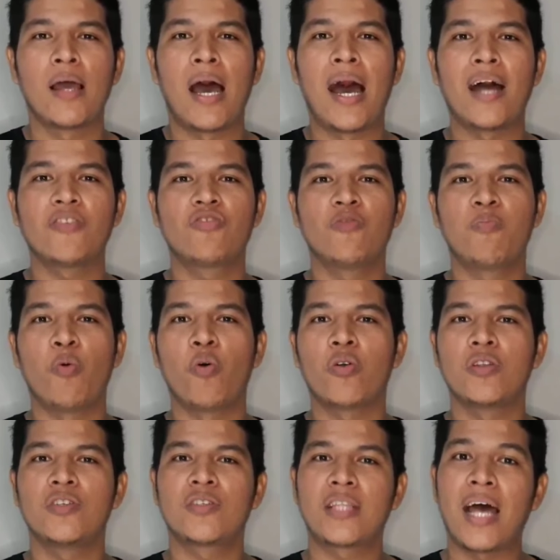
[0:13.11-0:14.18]
Acho
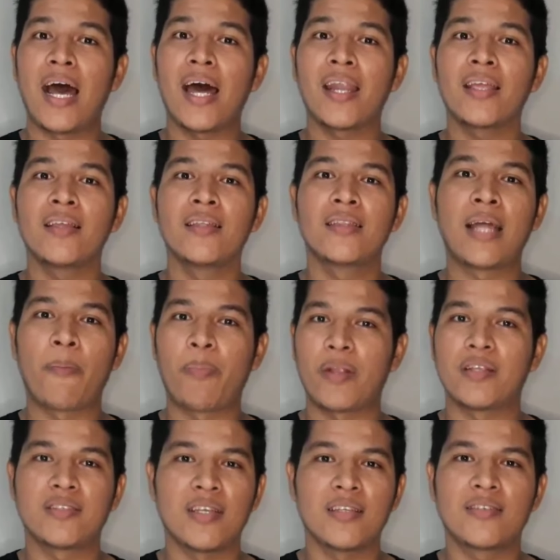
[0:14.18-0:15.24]
por estarem na
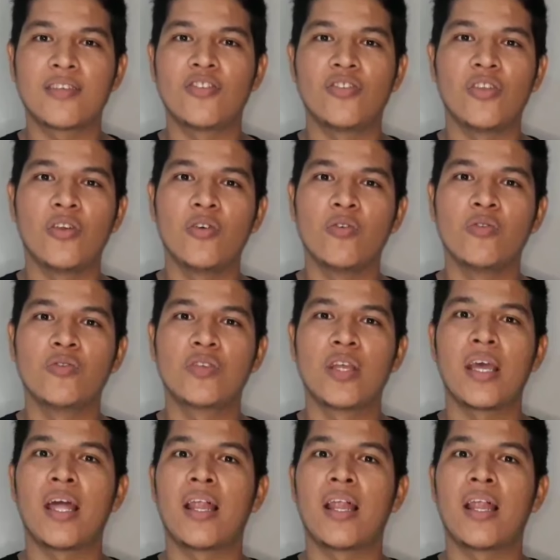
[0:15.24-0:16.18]
presença de Deus,